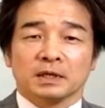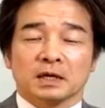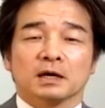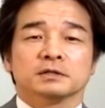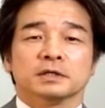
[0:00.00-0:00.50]

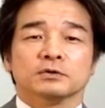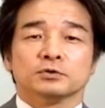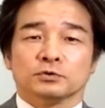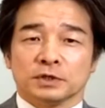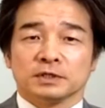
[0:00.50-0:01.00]
科学への
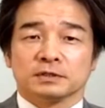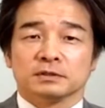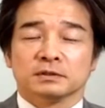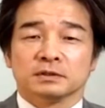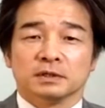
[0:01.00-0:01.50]
情
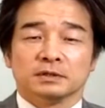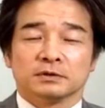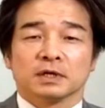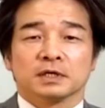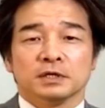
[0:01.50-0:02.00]
熱、そ
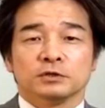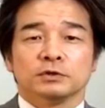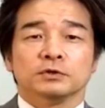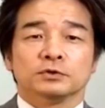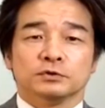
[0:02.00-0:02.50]
れから研
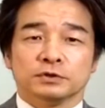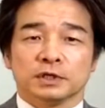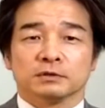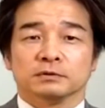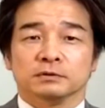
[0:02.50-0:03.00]
究への執
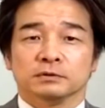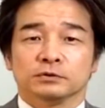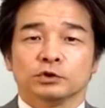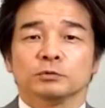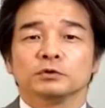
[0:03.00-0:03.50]
着
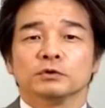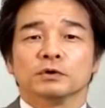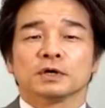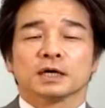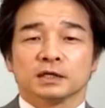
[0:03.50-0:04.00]
というもの
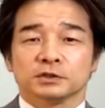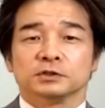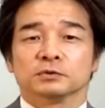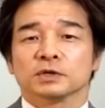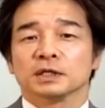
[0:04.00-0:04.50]
を感じ
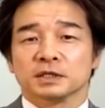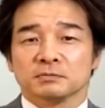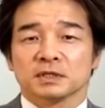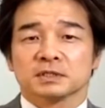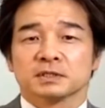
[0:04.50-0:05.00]
ることがで
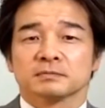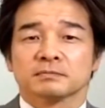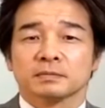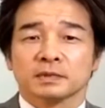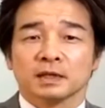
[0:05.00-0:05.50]
きます。
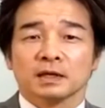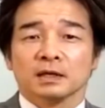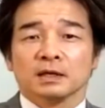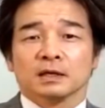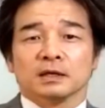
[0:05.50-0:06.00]

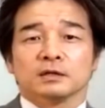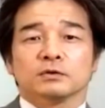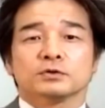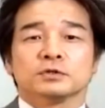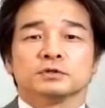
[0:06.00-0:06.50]

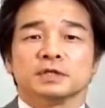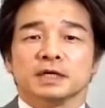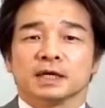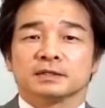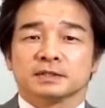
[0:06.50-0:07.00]
当時の
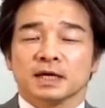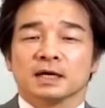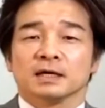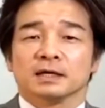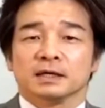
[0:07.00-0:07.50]
生活
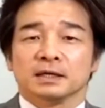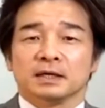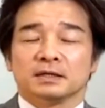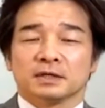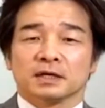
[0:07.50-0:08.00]
やそ
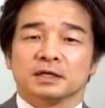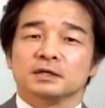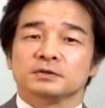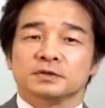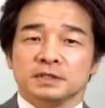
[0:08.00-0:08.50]
れから
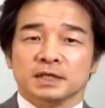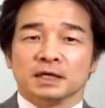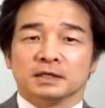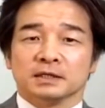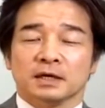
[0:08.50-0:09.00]
研究機
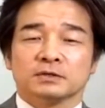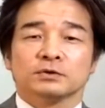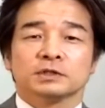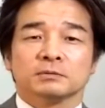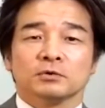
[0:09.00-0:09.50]
材、
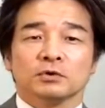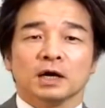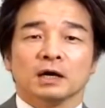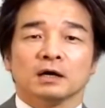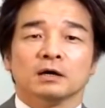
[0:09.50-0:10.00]
そういったもの
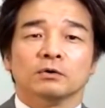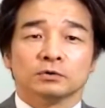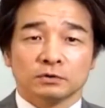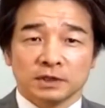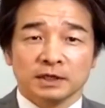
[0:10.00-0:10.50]
が保
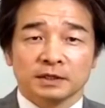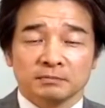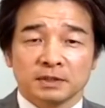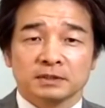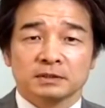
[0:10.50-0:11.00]
存されてい
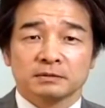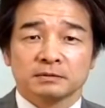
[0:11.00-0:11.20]
ます。